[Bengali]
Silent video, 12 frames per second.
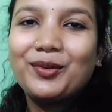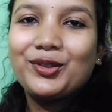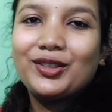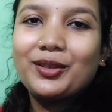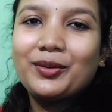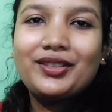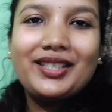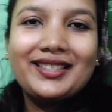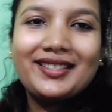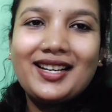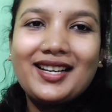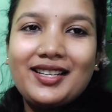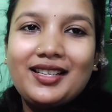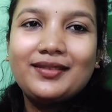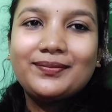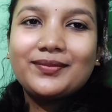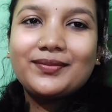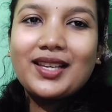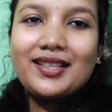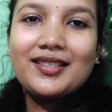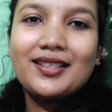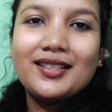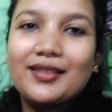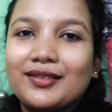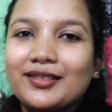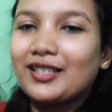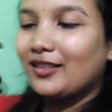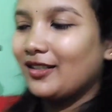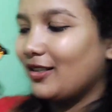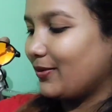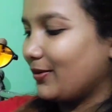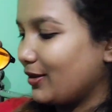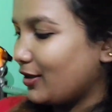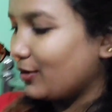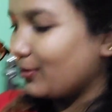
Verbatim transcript: পর্যন্ত আমি ড্রেস ছাড়িনি এই যে সানগ্লাস সানগ্লাস